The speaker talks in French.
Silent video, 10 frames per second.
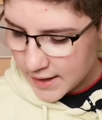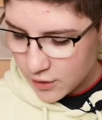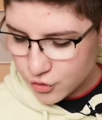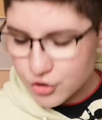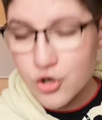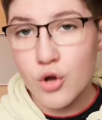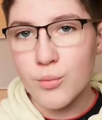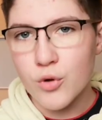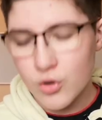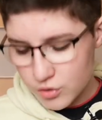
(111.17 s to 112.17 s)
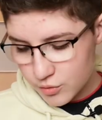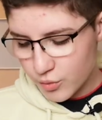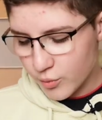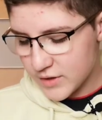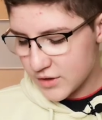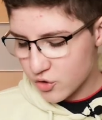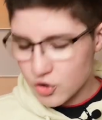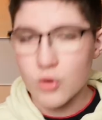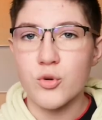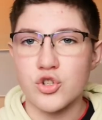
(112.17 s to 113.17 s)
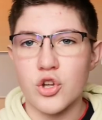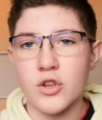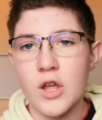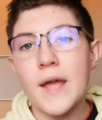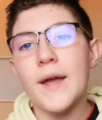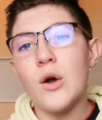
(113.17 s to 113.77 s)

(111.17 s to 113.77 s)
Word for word: et le slow-mo. Pour moi, c'est slow motion.